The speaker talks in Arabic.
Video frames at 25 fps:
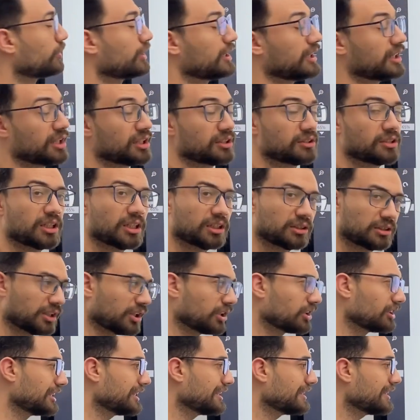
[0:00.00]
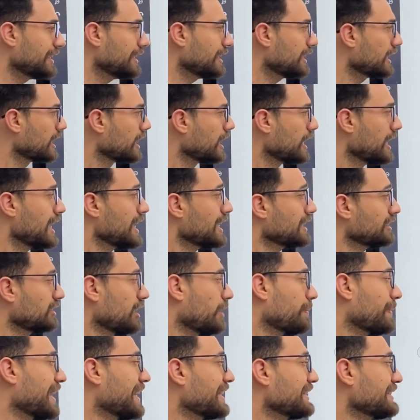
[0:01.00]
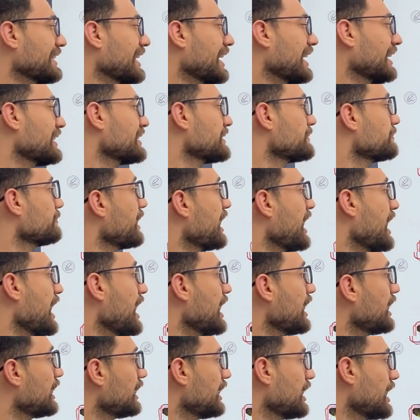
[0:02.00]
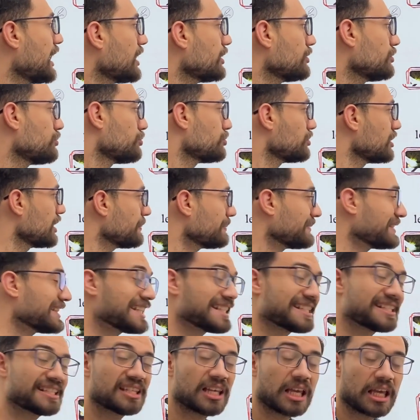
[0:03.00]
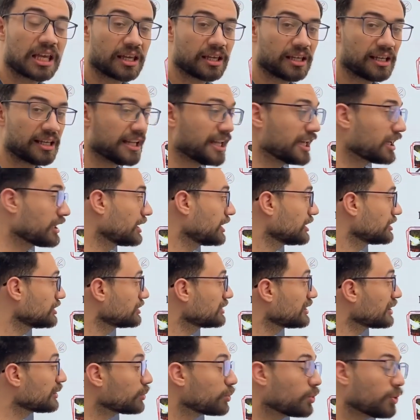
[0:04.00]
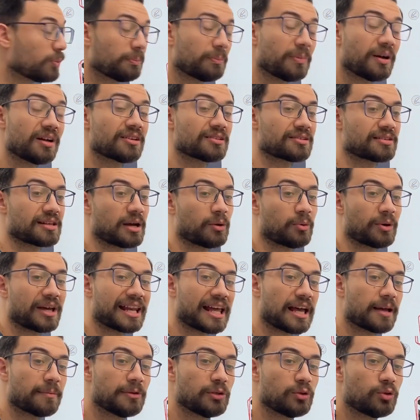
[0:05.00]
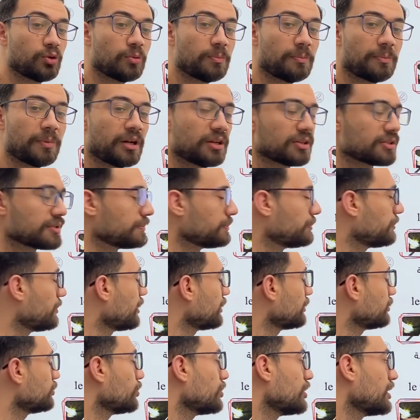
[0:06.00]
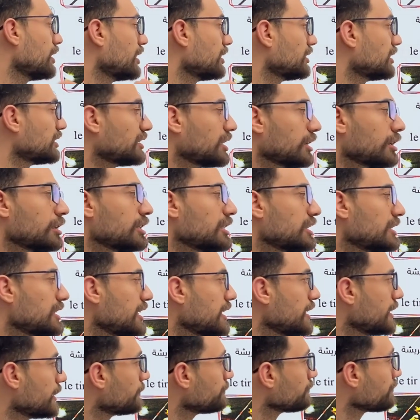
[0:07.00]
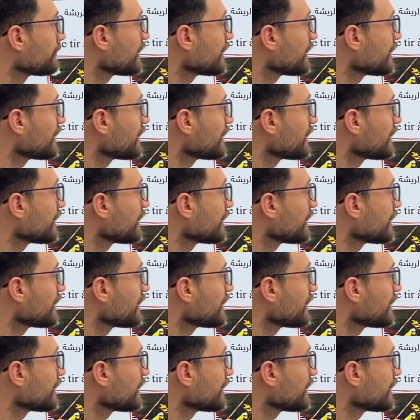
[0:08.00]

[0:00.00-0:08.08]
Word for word: رياضه تقليديه طب عندي حاجه اسمها لا جيمناستيك اللي هي رياضه الجمباز او العاب الجمباز برضو رياضه تقليديه